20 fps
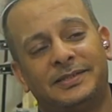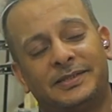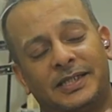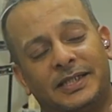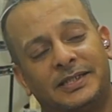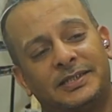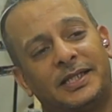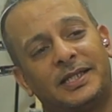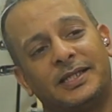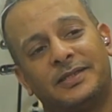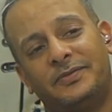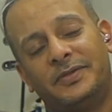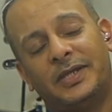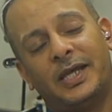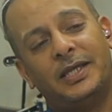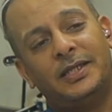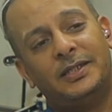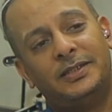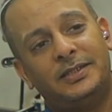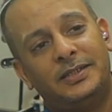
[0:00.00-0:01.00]
تكسرت
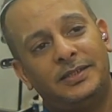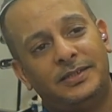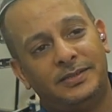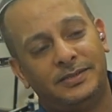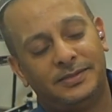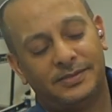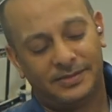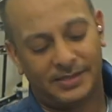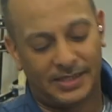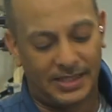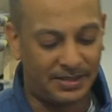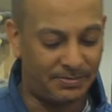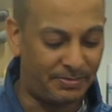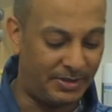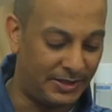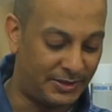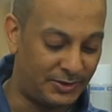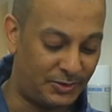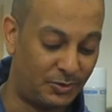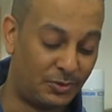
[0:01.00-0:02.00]
فيها ايدي
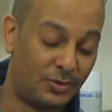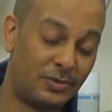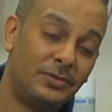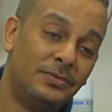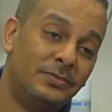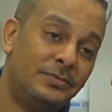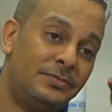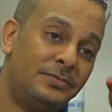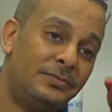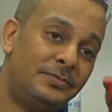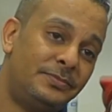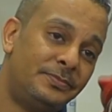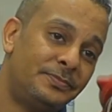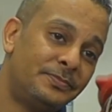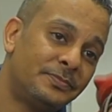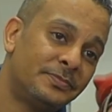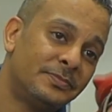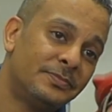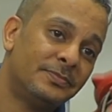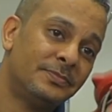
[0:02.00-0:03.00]
اربع كسور
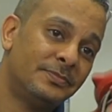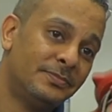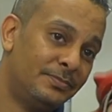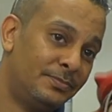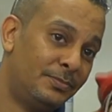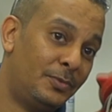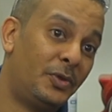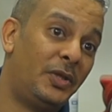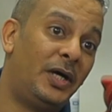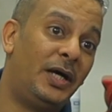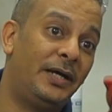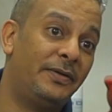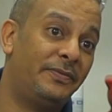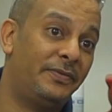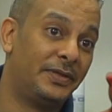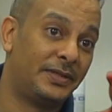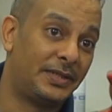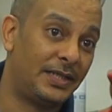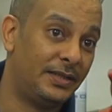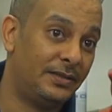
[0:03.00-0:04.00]

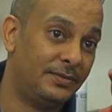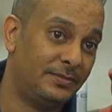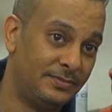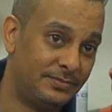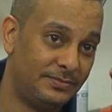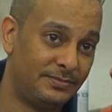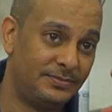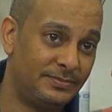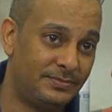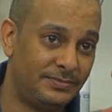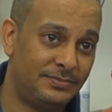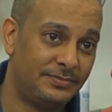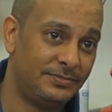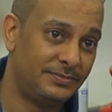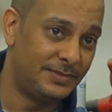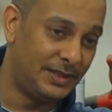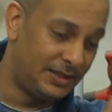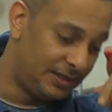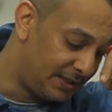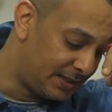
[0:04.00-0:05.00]
مضاعفه كان
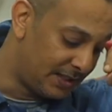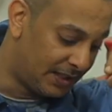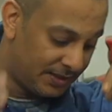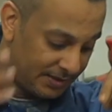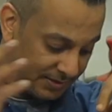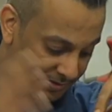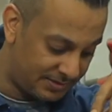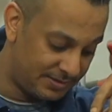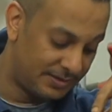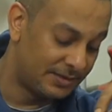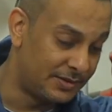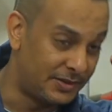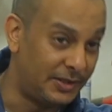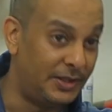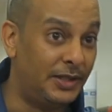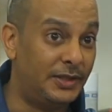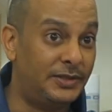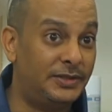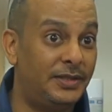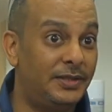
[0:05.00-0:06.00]
ايدي كانت
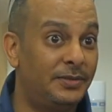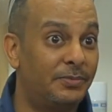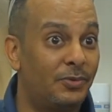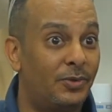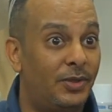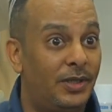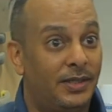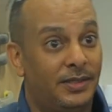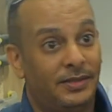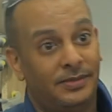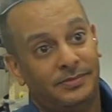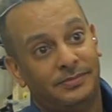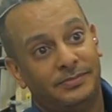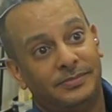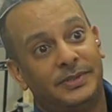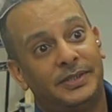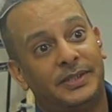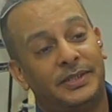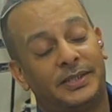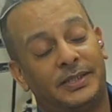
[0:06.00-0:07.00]
تطيح كذي بروحها
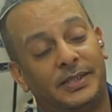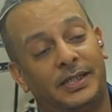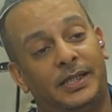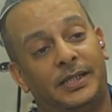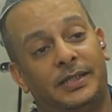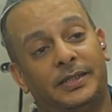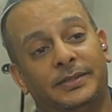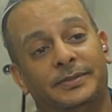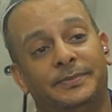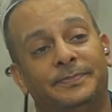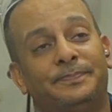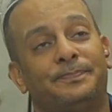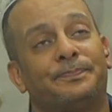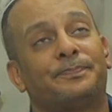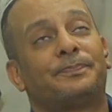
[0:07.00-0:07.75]
كثر هذا